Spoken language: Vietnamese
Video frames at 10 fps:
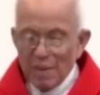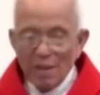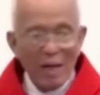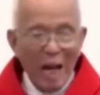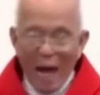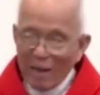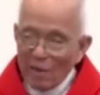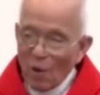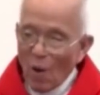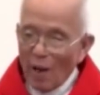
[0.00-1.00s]
lạc
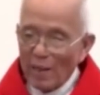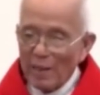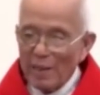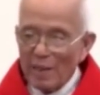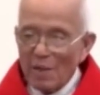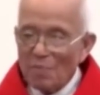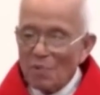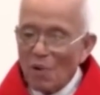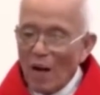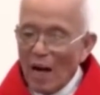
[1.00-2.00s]
loài, không
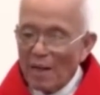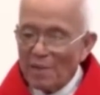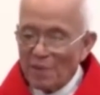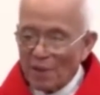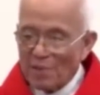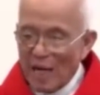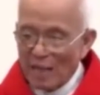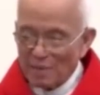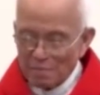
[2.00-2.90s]
có ai dẫn dắt.